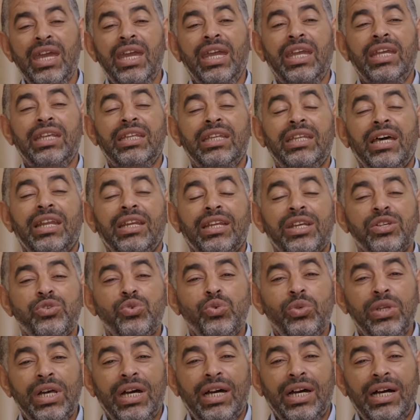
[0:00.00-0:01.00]
ان
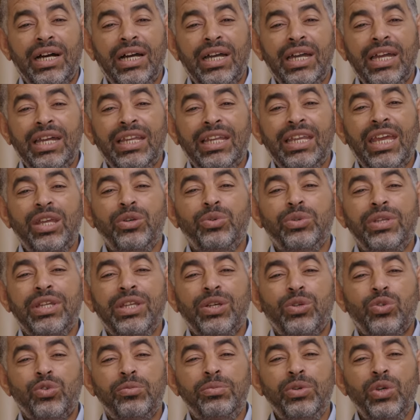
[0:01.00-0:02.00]
الرجل لا
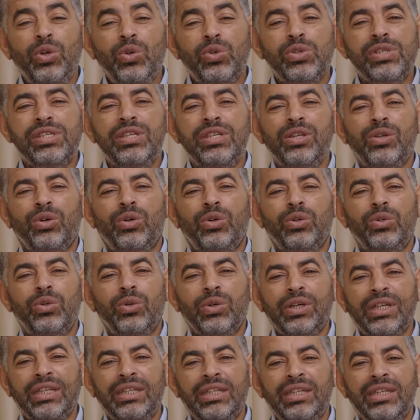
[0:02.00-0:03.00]
يدرك بحسن
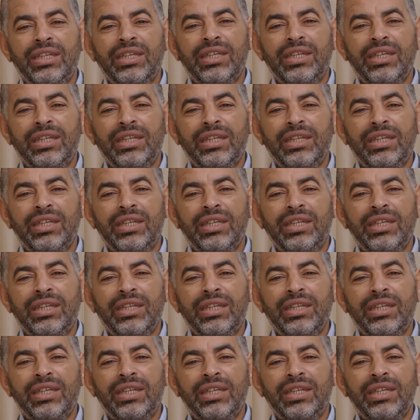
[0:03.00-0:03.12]
الخلق